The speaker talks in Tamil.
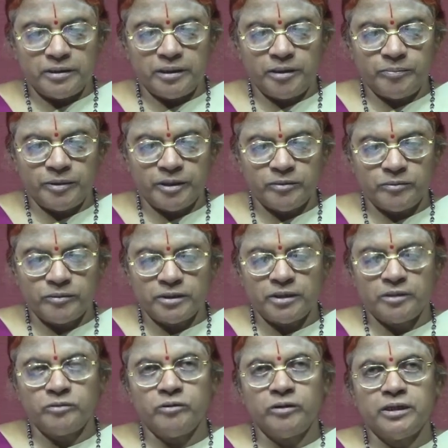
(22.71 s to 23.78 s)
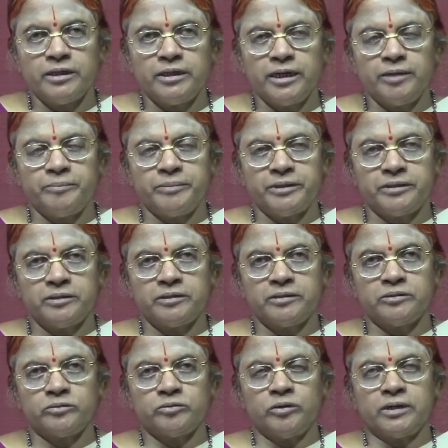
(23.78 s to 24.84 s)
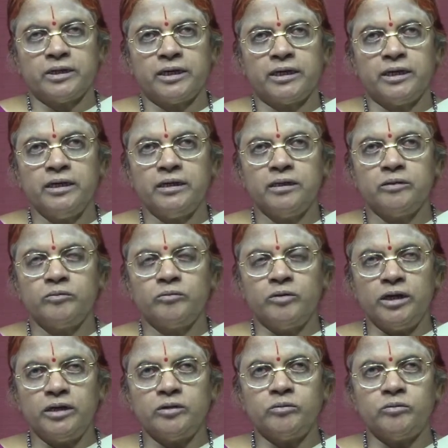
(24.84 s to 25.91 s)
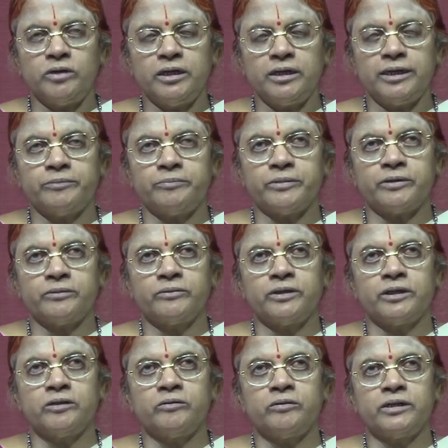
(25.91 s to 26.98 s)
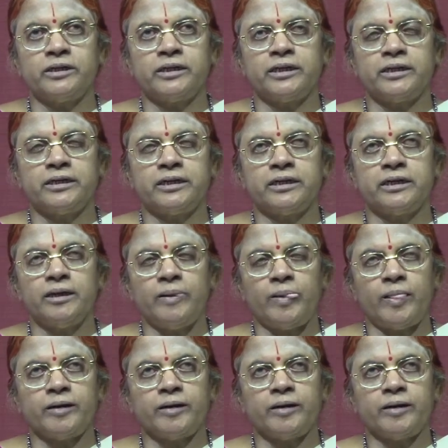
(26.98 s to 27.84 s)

ஏற்படக்கூடிய யோக நிலை பற்றி சொல்கிறாங்க உடலுக்கு உள்ளே ஏற்படக்கூடிய யோக நிலை என்னென்னா